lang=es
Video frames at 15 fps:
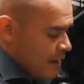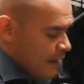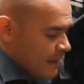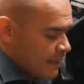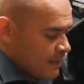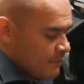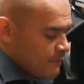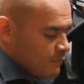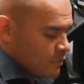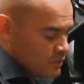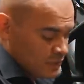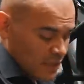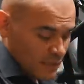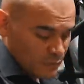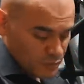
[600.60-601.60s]
Aquí
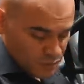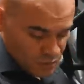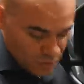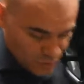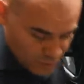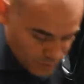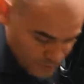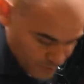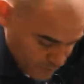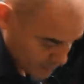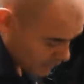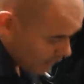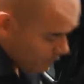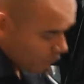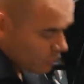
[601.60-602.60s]
montamos
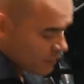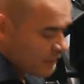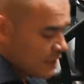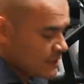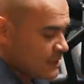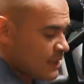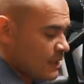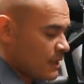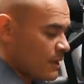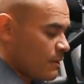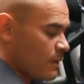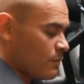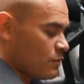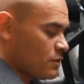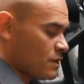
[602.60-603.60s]
la mordaza y
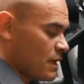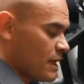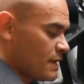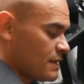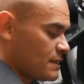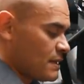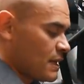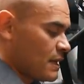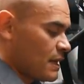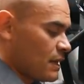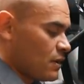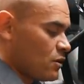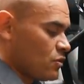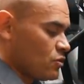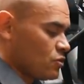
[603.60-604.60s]
vamos a instalar
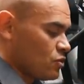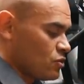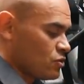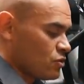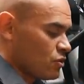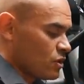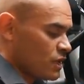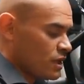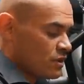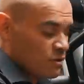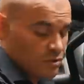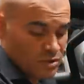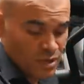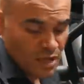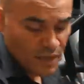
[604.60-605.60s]
los dos
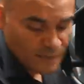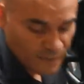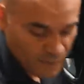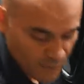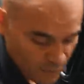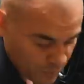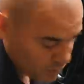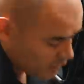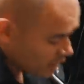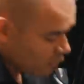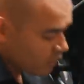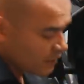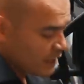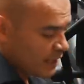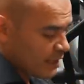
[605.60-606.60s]
tornillos. Debemos
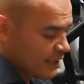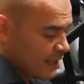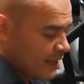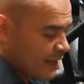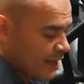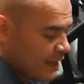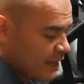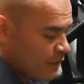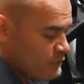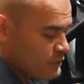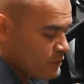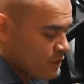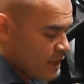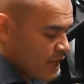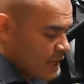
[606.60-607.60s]
recordar que cada
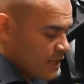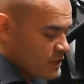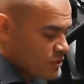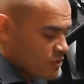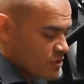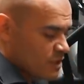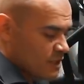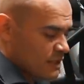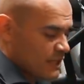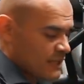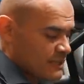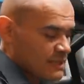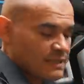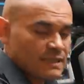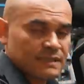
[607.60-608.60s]
uno de ellos
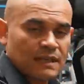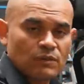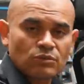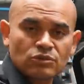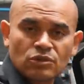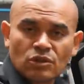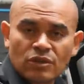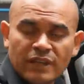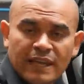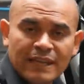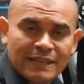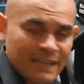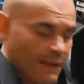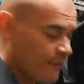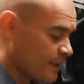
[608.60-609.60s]
necesita un torque
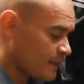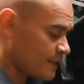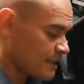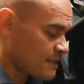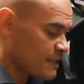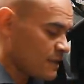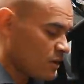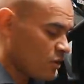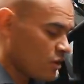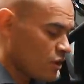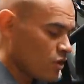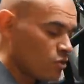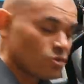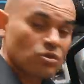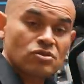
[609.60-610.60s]
de 25
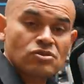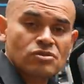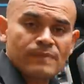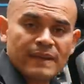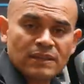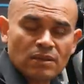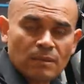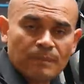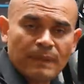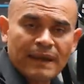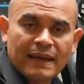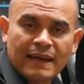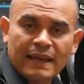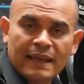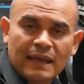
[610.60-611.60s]
newtons metro
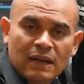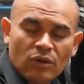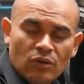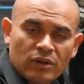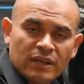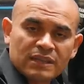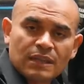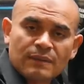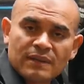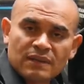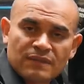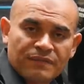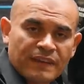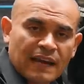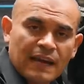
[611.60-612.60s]
para quedar
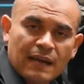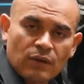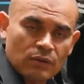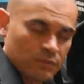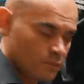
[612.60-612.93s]
correctamente fijado.